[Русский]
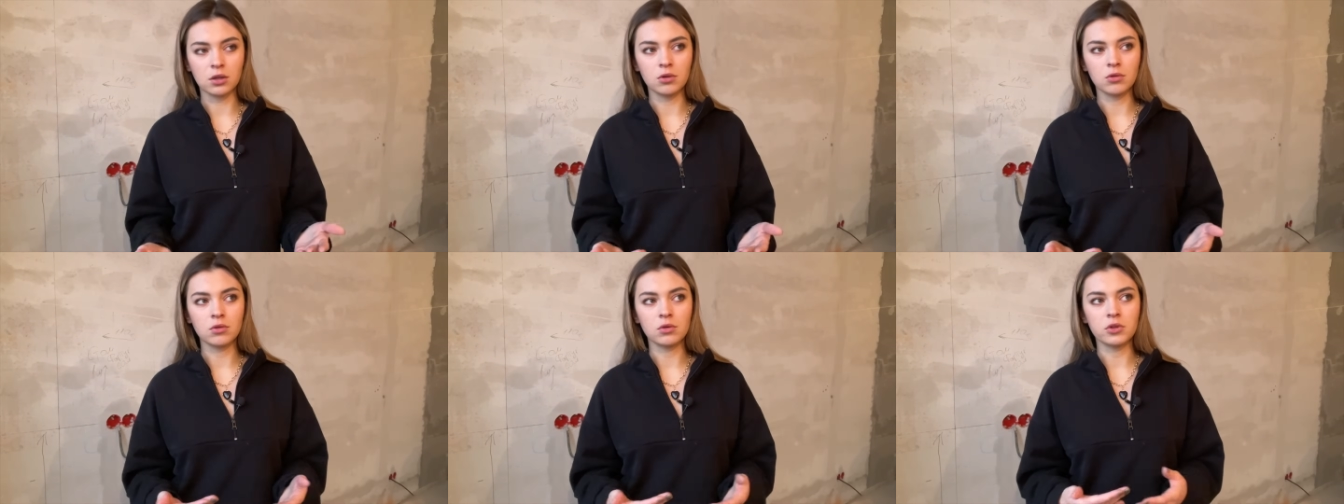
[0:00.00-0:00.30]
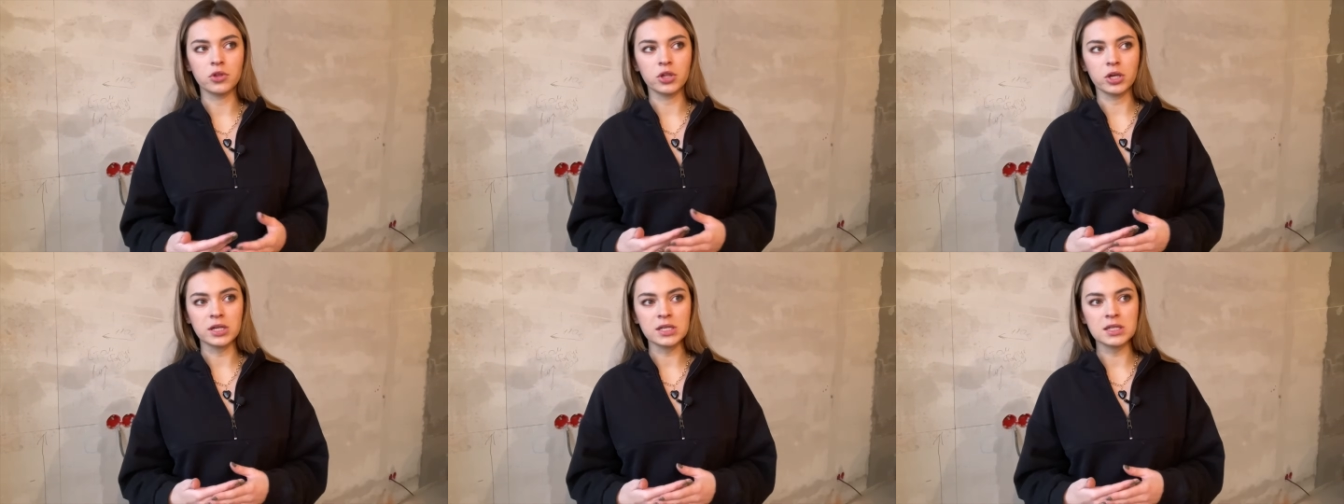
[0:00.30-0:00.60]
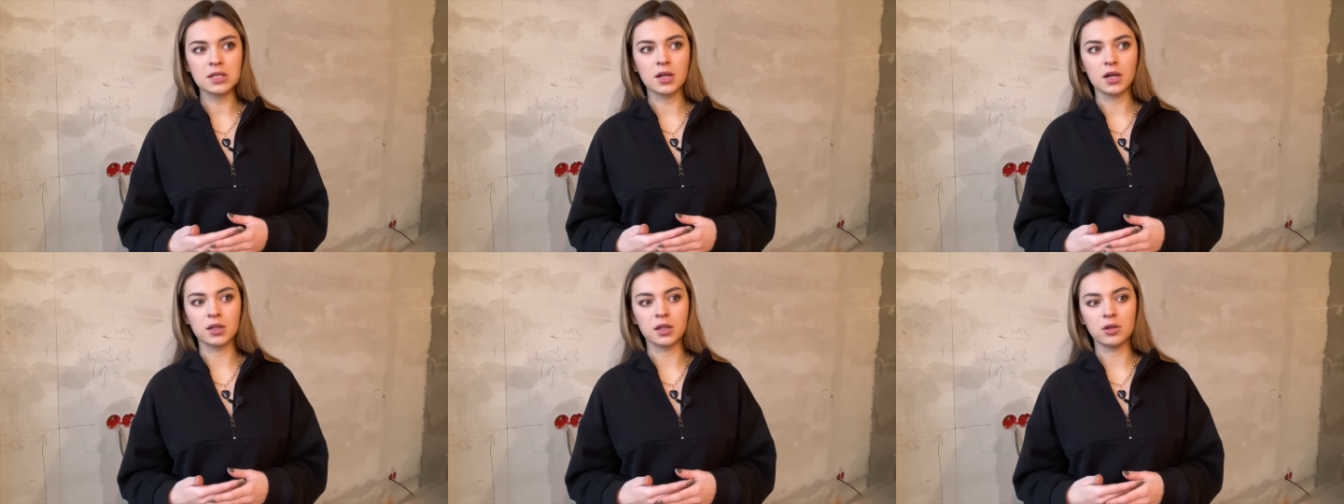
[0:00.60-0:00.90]
но
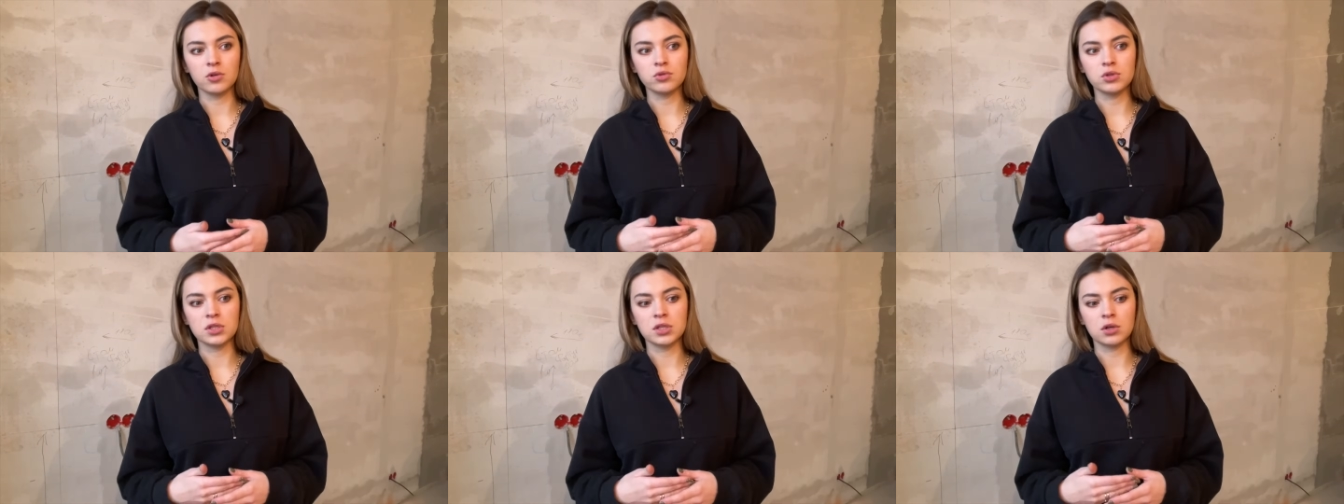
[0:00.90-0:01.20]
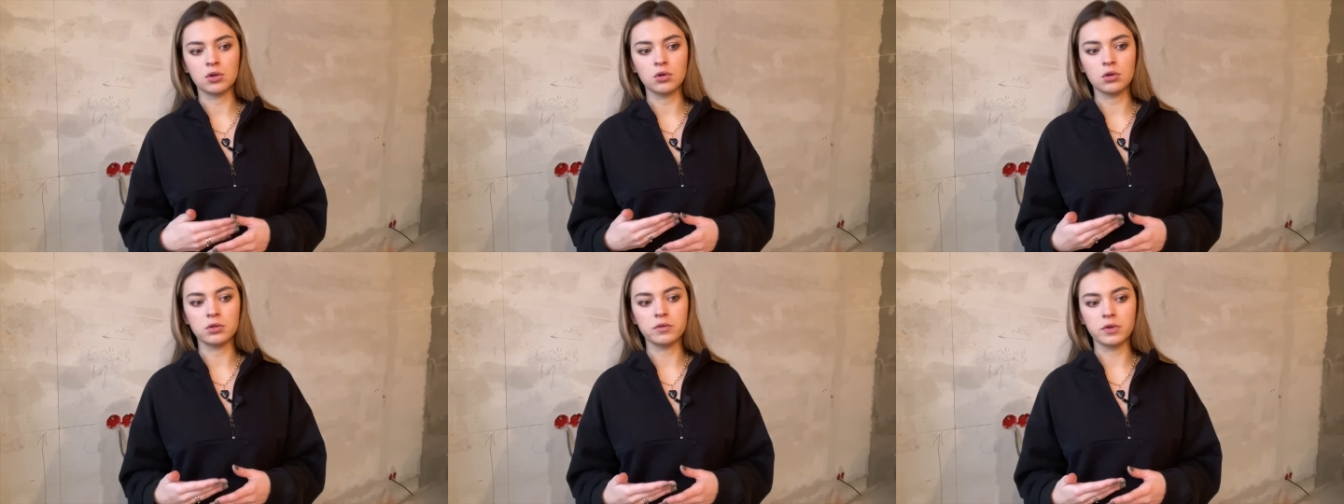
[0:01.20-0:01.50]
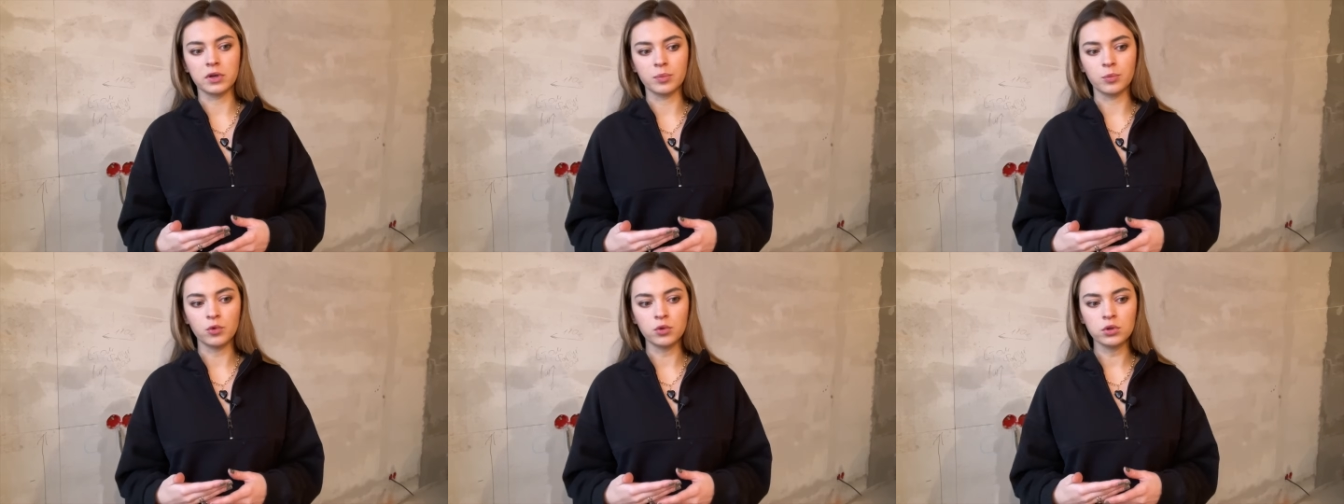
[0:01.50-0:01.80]
часто, когда люди
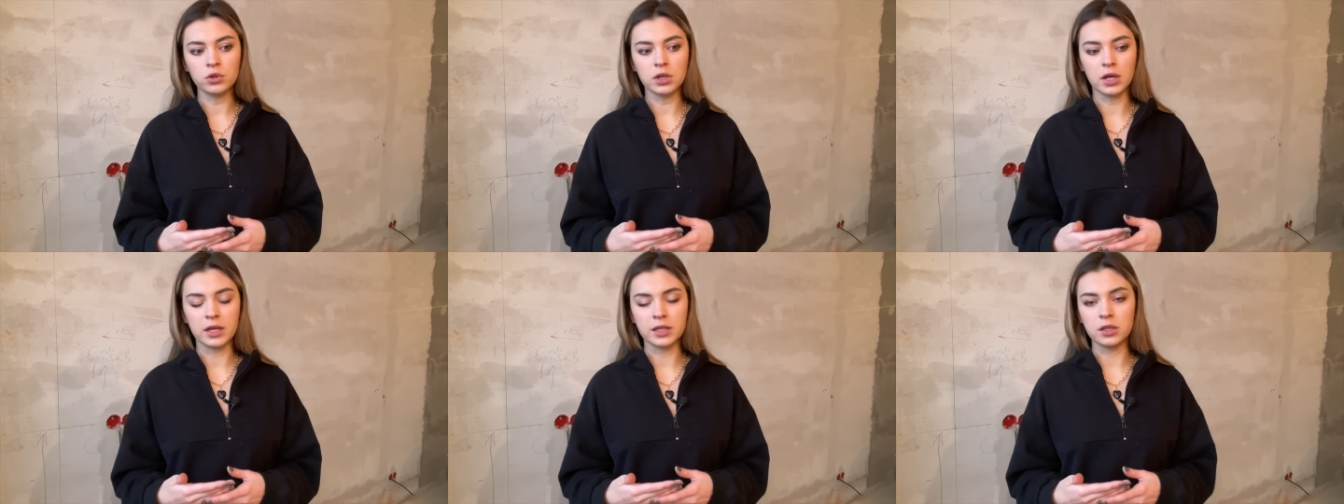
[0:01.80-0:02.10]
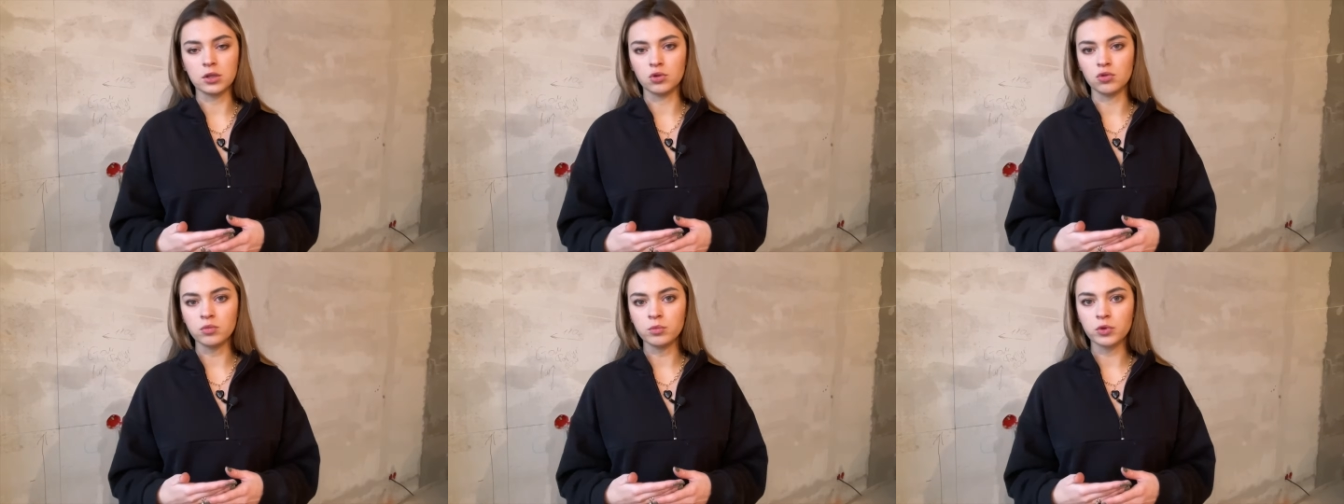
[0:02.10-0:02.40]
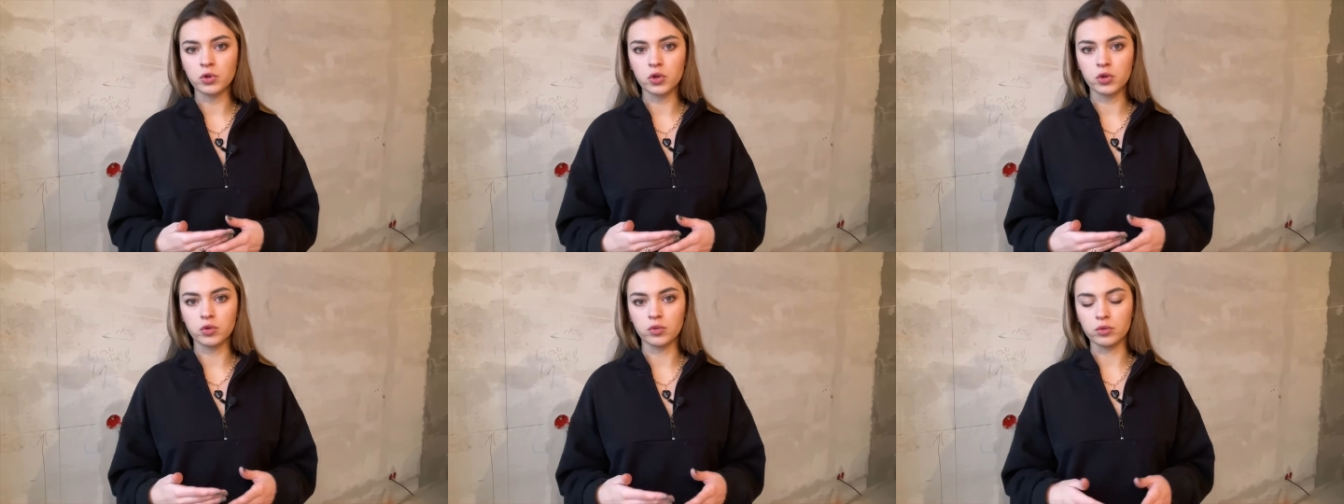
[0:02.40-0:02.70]
заходят в ремонт, они
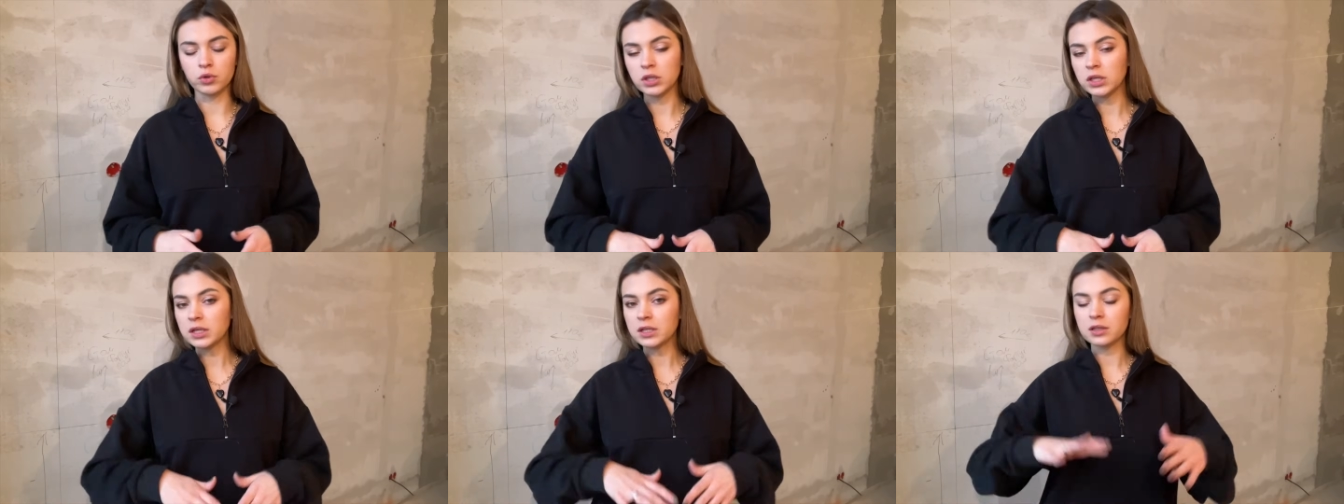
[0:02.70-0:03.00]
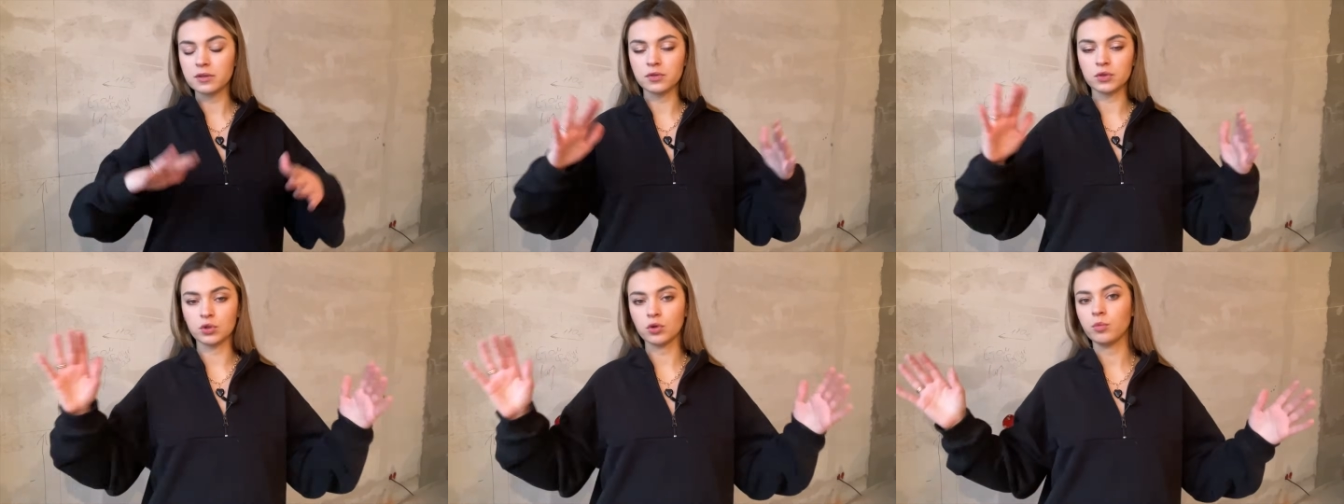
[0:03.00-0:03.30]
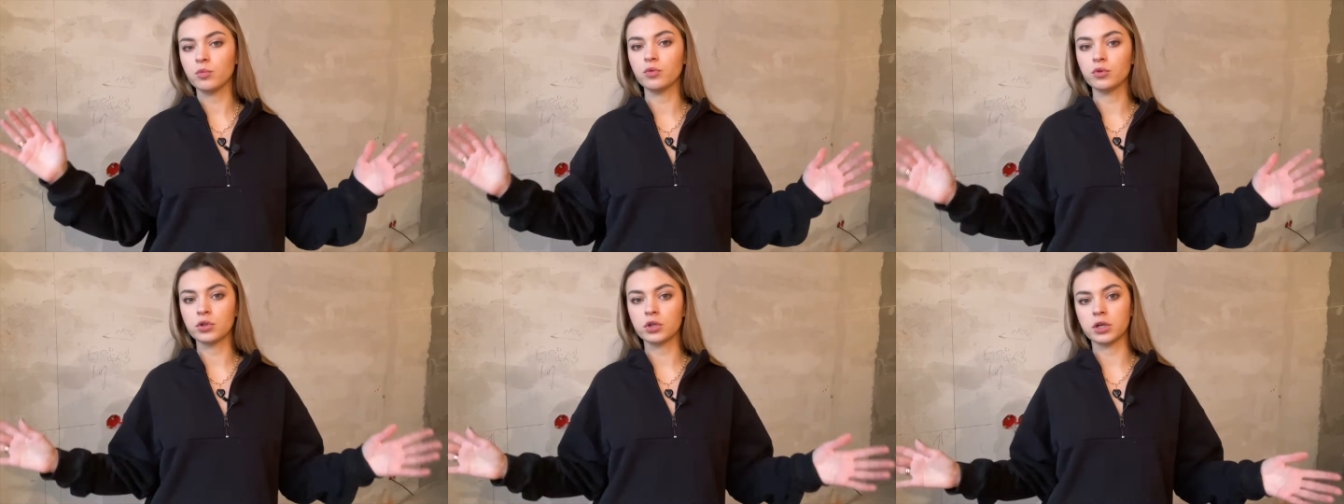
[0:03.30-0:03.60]
думают, что у них-то
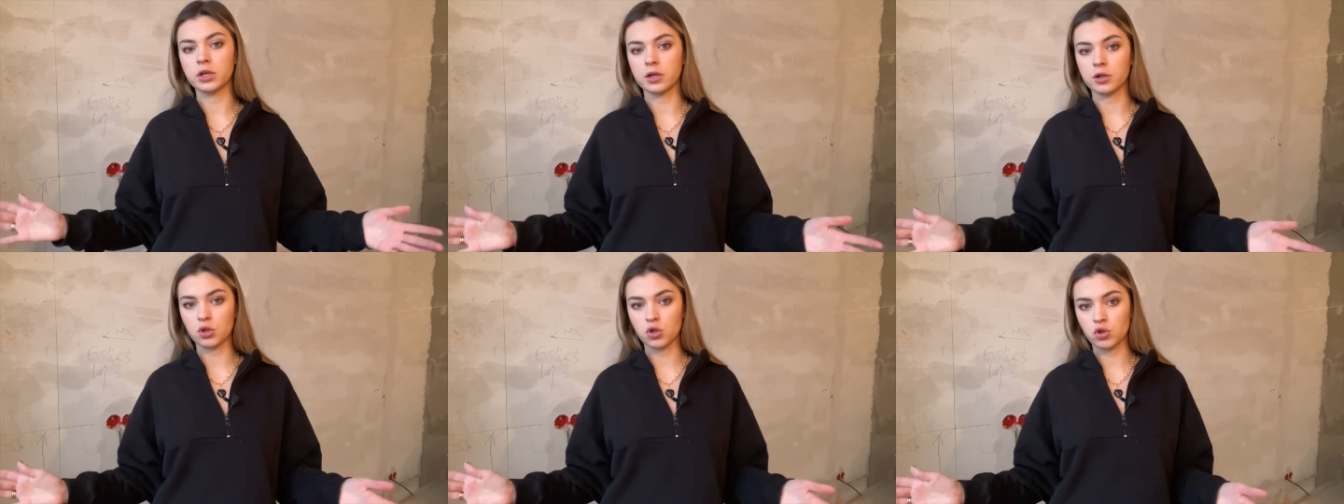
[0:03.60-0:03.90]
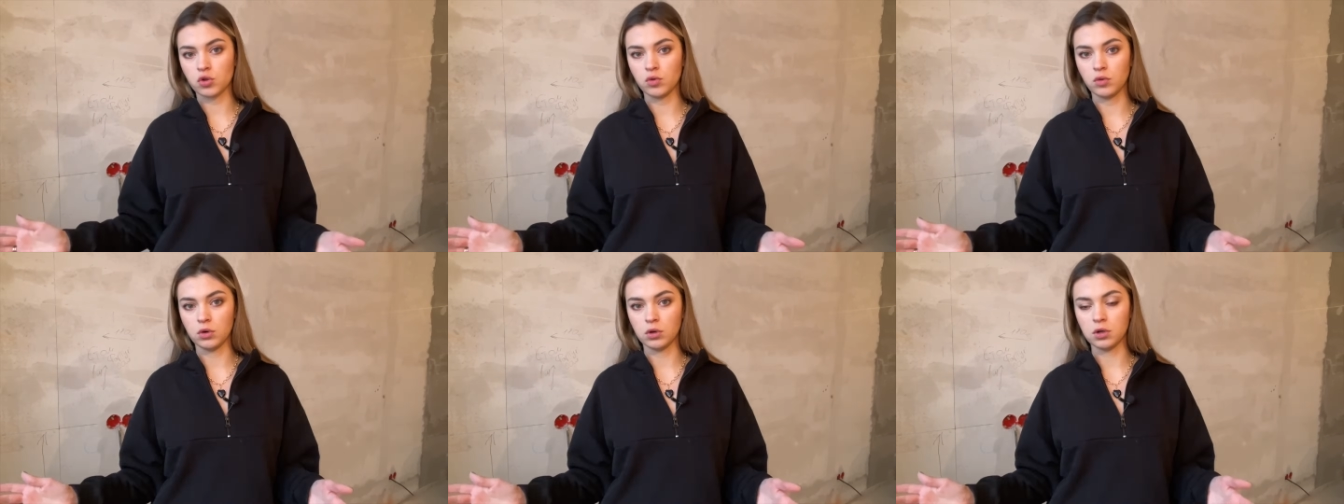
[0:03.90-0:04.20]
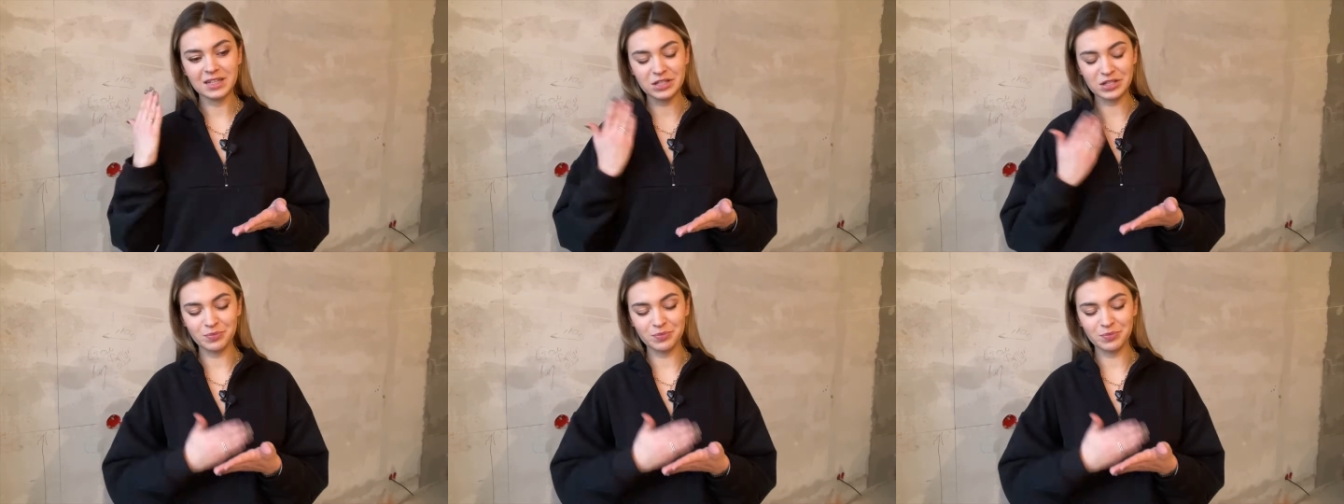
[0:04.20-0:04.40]
все будет хорошо.